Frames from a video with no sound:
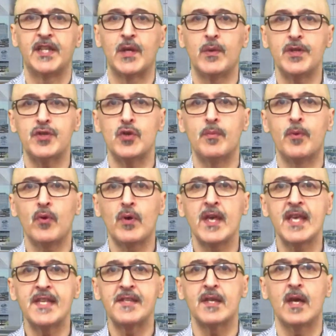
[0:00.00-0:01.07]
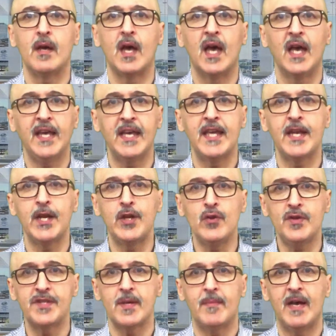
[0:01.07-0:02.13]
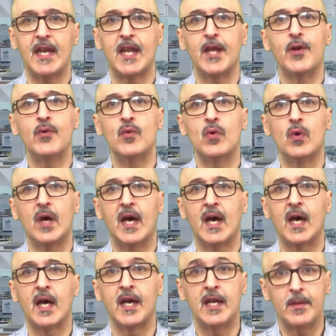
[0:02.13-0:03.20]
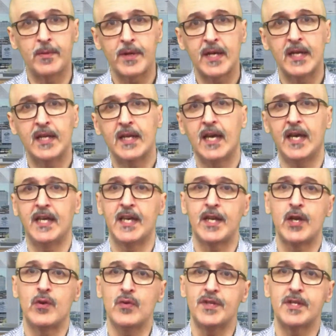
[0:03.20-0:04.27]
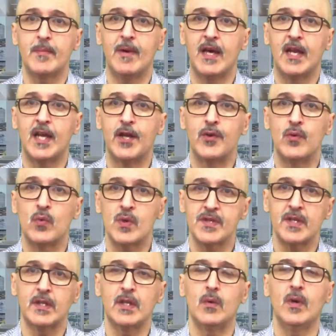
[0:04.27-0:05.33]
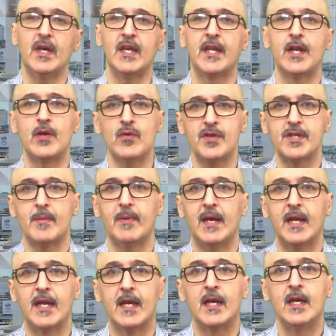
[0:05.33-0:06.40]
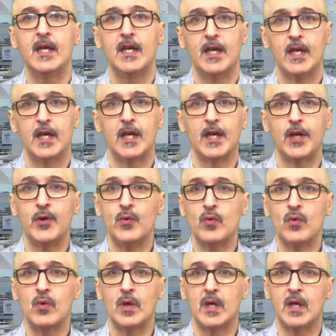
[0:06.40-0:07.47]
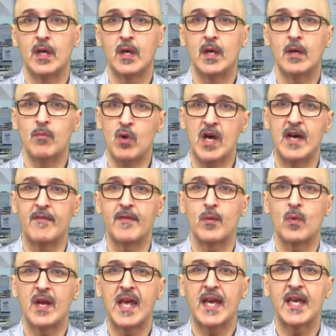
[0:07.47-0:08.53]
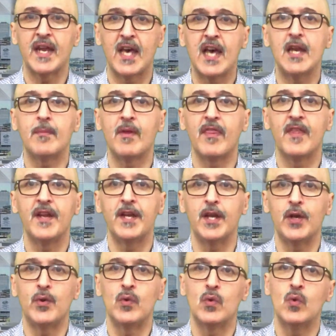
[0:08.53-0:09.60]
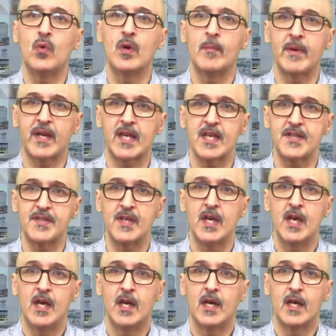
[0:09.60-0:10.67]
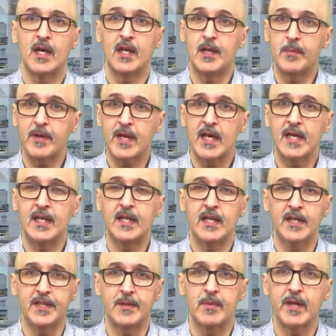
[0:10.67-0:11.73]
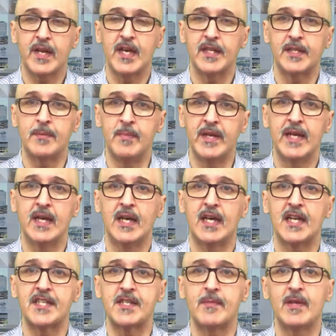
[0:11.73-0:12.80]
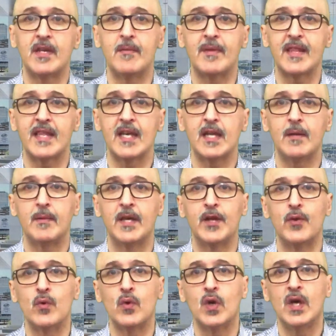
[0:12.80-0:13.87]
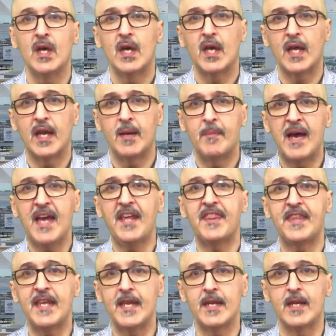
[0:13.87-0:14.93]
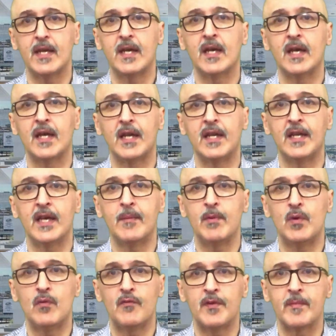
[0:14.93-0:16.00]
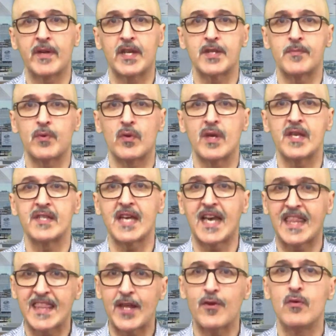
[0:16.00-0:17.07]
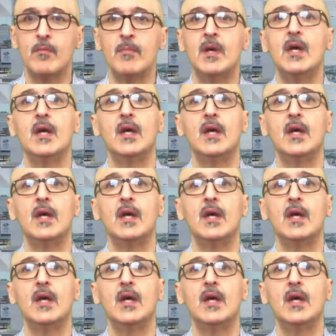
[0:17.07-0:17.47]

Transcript: توجه بروكينجز احيانا يحسب على انه ليبرالي آه، احيانا يحسب على انه وسطي واحيانا يحسب على آه، انه آه، محافظ ولكن غالب الظن انه هو مركز ليبرالي لاعتبارات منها على سبيل المثال بانه الباحثين اللي يعملون في مركز بروكينجز اكثرهم